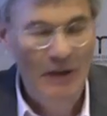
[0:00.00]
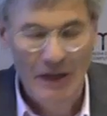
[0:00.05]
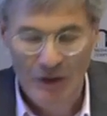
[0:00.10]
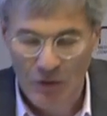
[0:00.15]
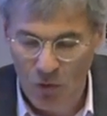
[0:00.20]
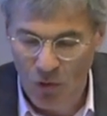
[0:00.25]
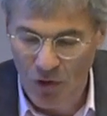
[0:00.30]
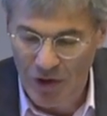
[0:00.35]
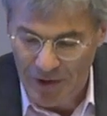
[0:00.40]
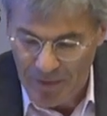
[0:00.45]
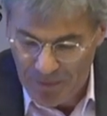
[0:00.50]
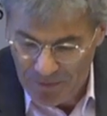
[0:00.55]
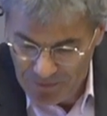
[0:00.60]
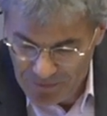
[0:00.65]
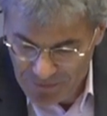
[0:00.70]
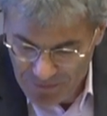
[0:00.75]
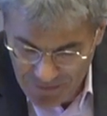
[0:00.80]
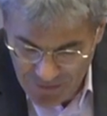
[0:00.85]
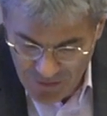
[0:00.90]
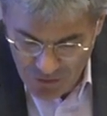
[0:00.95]
Parole
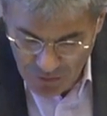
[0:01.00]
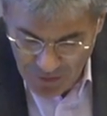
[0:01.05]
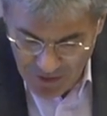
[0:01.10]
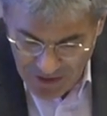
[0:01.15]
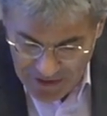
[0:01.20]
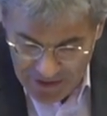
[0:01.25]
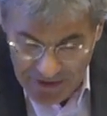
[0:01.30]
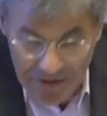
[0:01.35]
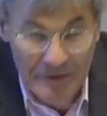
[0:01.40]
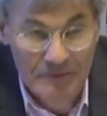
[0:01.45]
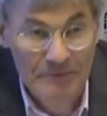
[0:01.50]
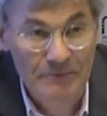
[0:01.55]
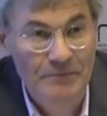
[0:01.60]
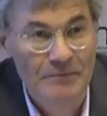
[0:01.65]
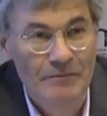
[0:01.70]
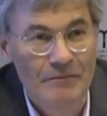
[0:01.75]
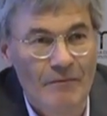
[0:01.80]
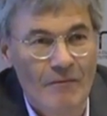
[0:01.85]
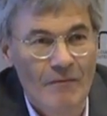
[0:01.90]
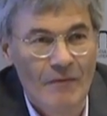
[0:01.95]
zu beginnen.
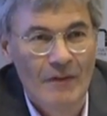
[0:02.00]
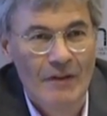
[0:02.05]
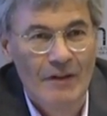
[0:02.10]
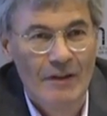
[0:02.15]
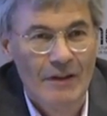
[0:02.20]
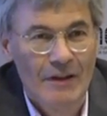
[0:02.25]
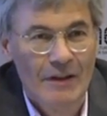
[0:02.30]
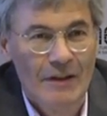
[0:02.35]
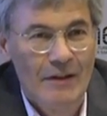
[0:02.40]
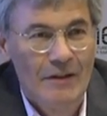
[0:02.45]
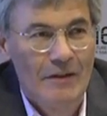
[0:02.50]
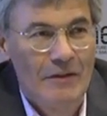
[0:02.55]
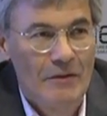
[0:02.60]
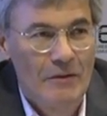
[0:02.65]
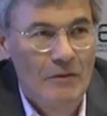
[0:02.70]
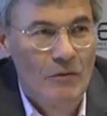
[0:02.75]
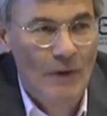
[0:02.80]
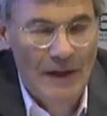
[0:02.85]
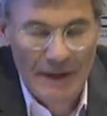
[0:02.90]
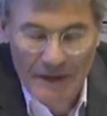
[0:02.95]

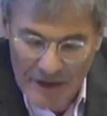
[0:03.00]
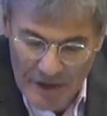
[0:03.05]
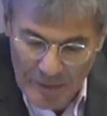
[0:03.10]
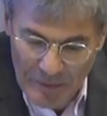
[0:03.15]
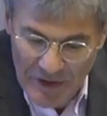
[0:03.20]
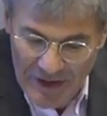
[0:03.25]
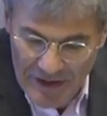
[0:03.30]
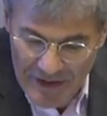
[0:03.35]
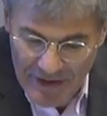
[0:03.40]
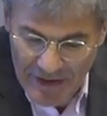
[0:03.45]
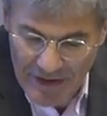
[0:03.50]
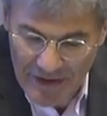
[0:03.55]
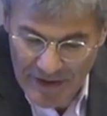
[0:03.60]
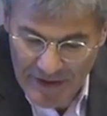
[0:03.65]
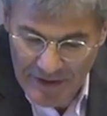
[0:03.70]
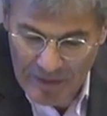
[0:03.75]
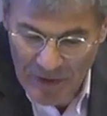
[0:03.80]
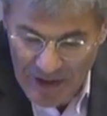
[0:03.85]
When species